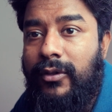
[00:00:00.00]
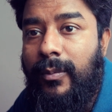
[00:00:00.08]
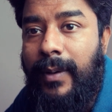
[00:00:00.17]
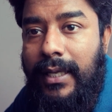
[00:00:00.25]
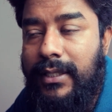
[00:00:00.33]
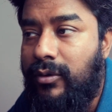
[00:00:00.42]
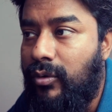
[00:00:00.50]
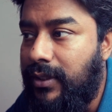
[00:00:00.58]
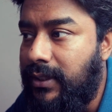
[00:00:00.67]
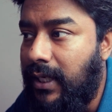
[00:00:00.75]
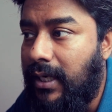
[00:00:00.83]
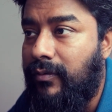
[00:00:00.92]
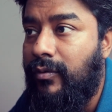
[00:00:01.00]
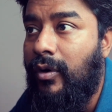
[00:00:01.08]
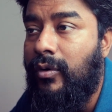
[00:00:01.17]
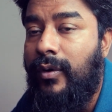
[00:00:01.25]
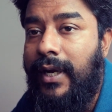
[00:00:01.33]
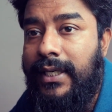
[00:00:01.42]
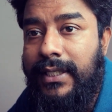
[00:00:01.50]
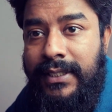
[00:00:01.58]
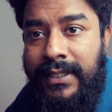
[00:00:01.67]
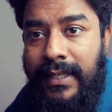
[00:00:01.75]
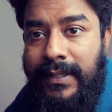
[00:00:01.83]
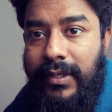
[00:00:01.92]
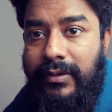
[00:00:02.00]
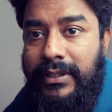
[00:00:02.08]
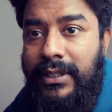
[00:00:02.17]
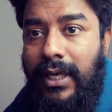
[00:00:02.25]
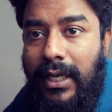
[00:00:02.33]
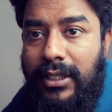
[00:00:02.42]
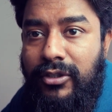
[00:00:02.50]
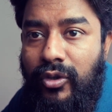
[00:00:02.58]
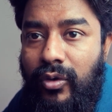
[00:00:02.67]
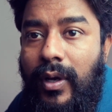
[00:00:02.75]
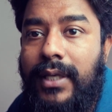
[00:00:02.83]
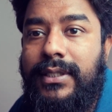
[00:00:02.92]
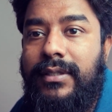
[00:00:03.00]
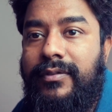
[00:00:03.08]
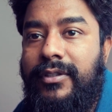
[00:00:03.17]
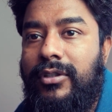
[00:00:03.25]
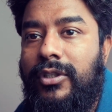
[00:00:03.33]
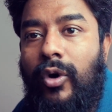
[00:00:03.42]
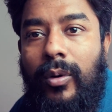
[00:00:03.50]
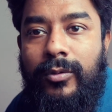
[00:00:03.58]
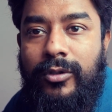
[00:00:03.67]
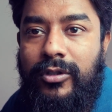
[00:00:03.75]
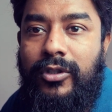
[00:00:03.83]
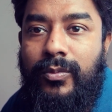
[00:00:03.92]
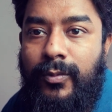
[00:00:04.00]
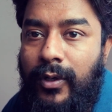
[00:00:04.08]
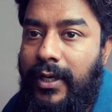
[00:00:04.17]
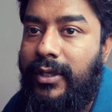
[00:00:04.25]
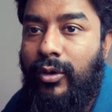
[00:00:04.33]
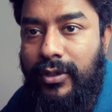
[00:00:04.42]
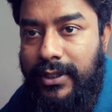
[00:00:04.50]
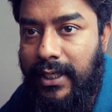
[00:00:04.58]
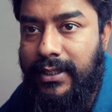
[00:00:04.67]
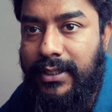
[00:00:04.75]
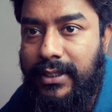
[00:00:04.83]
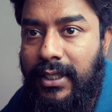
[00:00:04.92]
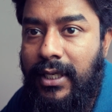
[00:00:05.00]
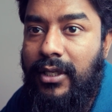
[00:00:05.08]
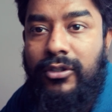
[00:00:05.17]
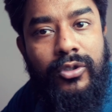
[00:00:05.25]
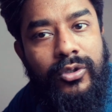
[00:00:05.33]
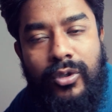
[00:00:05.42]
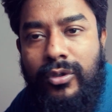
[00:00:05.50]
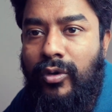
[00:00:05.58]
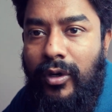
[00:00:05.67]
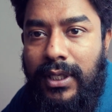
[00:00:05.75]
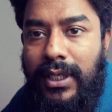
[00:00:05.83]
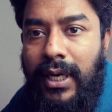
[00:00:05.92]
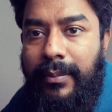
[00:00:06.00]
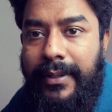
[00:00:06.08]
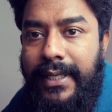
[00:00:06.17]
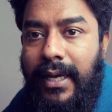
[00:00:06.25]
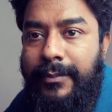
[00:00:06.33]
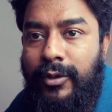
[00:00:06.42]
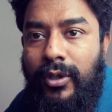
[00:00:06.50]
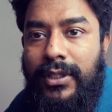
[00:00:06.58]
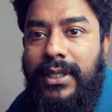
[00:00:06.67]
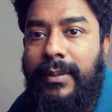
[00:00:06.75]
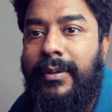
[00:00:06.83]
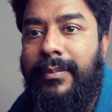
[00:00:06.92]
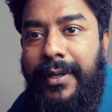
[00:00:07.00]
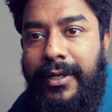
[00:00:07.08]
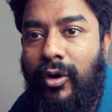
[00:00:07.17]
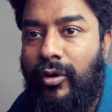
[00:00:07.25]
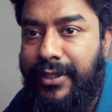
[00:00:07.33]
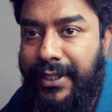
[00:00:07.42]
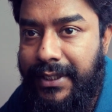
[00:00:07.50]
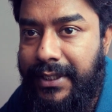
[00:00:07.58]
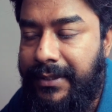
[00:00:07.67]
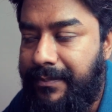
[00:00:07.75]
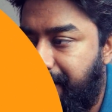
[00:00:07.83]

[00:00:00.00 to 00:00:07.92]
একদম হাতে খড়ি যারা ফটো এডিট নিয়ে ইন্টারেস্টেড তাদের জন্য আজকের ভিডিওটি অবশ্যই উপকারী হতে যাচ্ছে সো চলুন কথা না বাড়িয়ে আমি চলে যাই আমার মেন কন্টেন্টে